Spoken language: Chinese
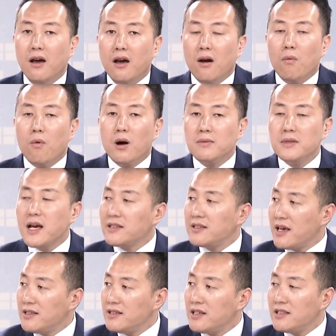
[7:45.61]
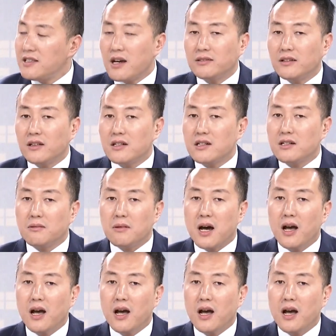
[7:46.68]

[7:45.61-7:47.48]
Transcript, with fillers: 我们在前期强调的是什么？